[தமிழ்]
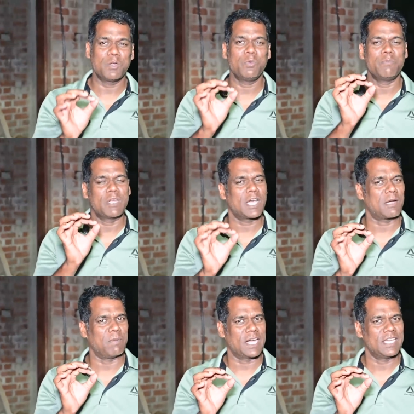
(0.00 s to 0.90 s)
மிகவும்
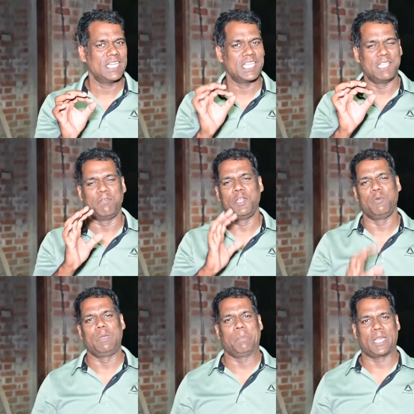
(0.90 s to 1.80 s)
விளக்கமாக இந்த
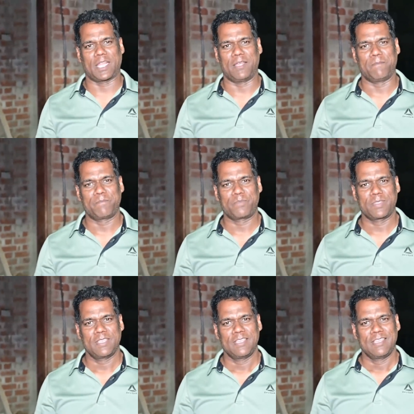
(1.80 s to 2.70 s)
வீடியோவில் பார்க்கலாம்
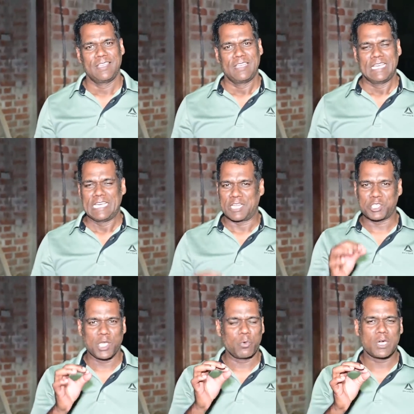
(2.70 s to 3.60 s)

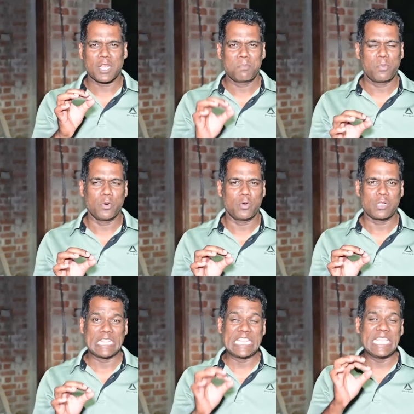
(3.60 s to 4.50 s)
ரஷ்யா உக்ரைன்
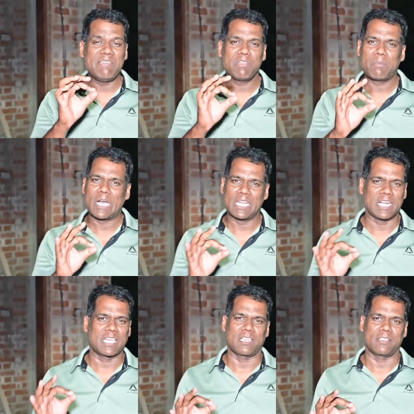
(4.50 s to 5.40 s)
போர் தீவிரமாக
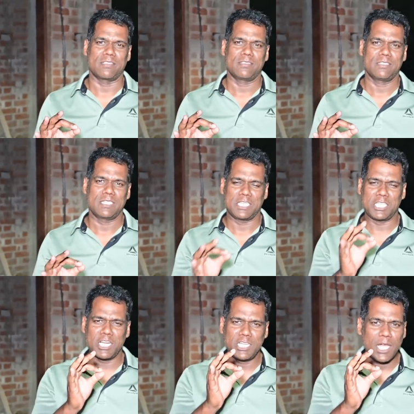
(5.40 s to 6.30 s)
நடக்கிறது
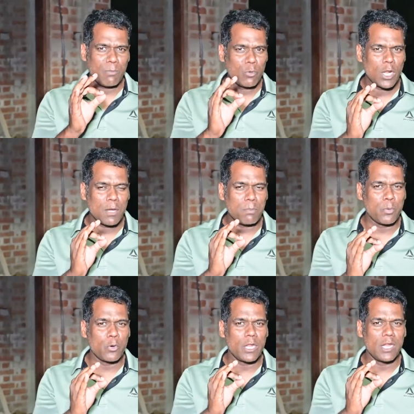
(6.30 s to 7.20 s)
இரண்டாம் உலக
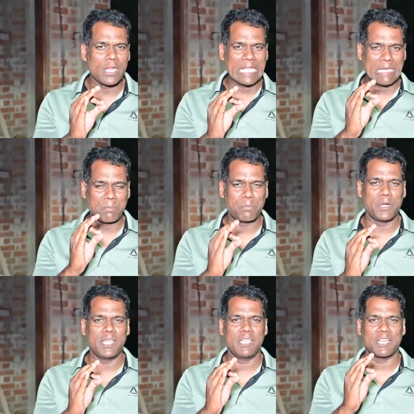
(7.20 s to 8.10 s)
போரில்
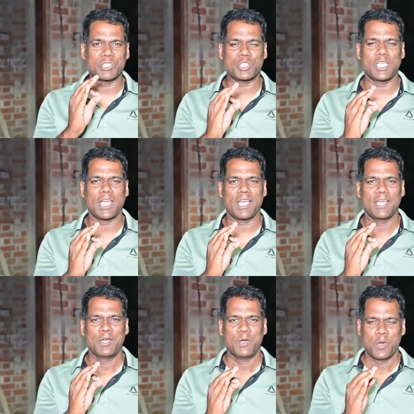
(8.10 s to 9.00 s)
எப்படி ரஷ்யா
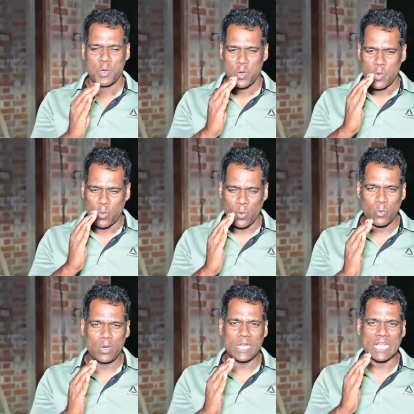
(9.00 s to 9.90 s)

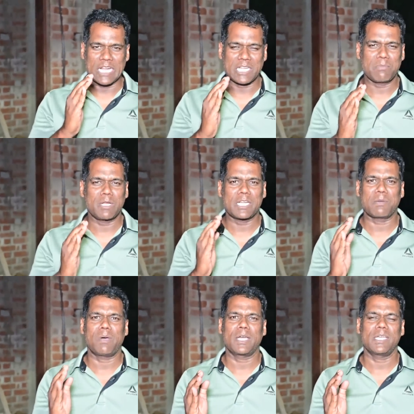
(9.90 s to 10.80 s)
ஒவ்வொரு கட்டம்
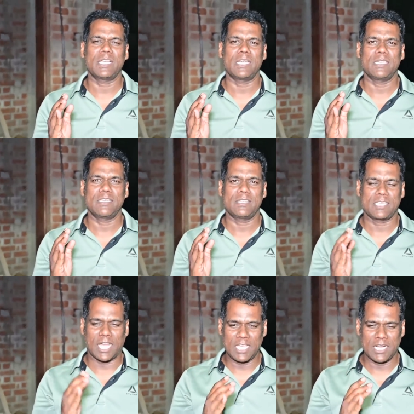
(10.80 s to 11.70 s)
கட்டமாக
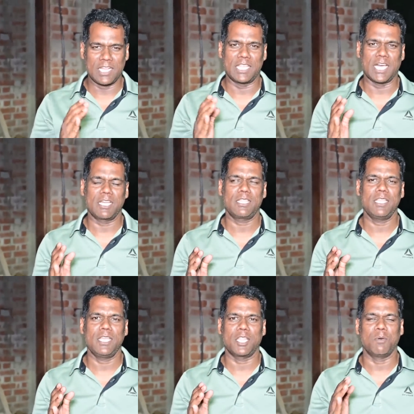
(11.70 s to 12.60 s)
காய்களை
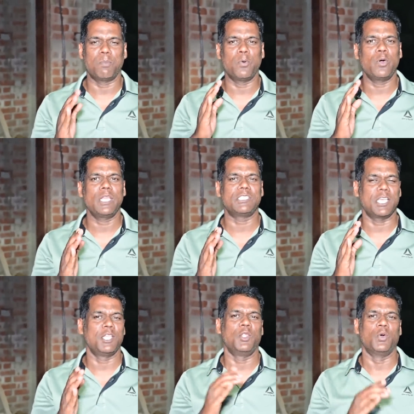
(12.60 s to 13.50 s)
நகர்த்தி அந்த போரை
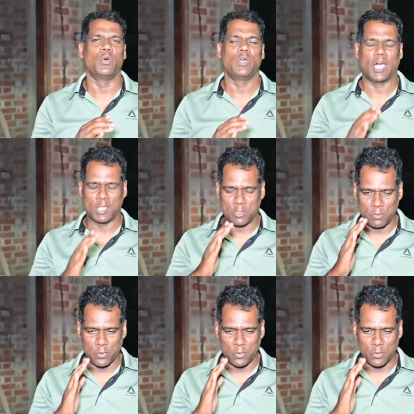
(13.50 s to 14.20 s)
செய்ததோ அது